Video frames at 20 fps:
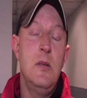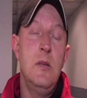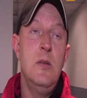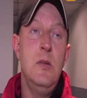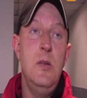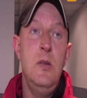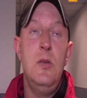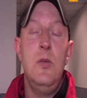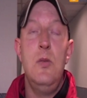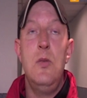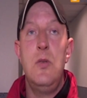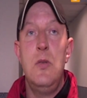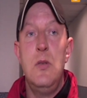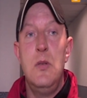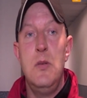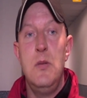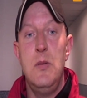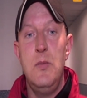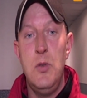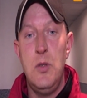No i cóż,
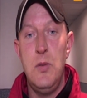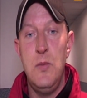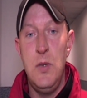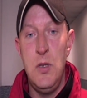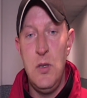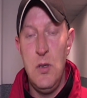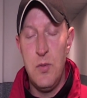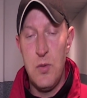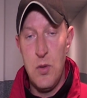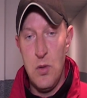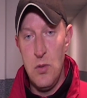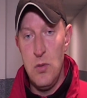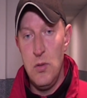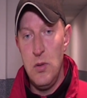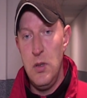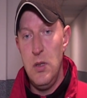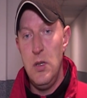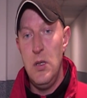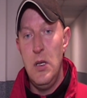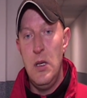no, musimy iść do przodu
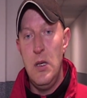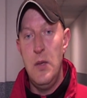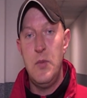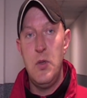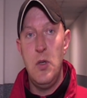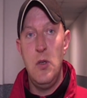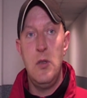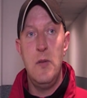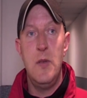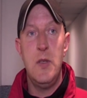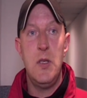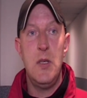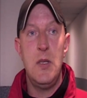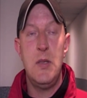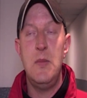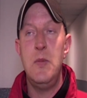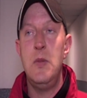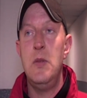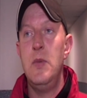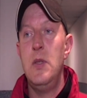i przygotować się na
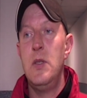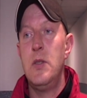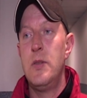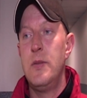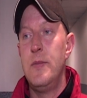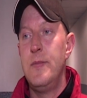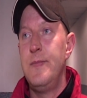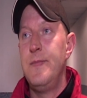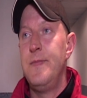następny mecz.